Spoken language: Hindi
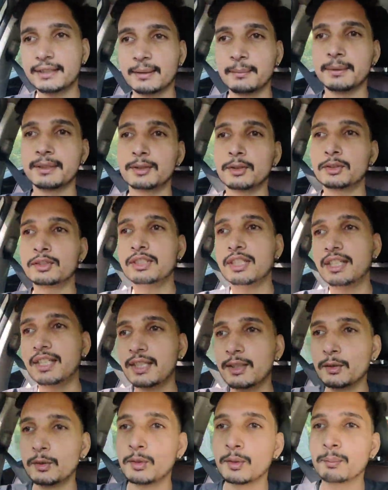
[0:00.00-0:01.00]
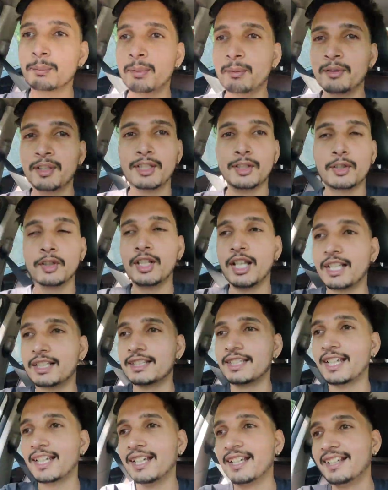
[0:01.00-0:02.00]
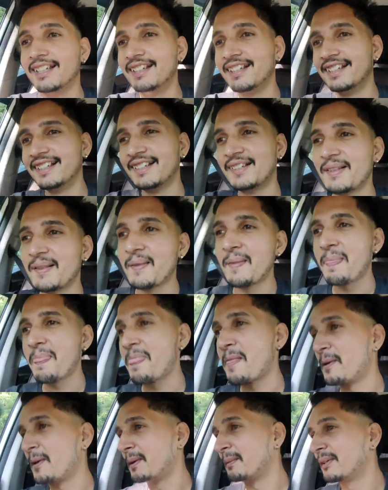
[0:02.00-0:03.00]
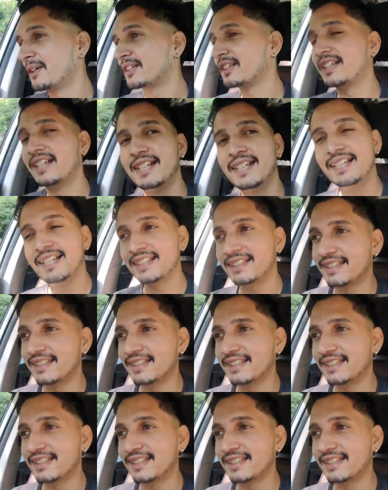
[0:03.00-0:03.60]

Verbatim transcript: ऐसा मत सोचना कि यूट्यूब पे वीडियो डालता है थोड़ा बहुत कर ही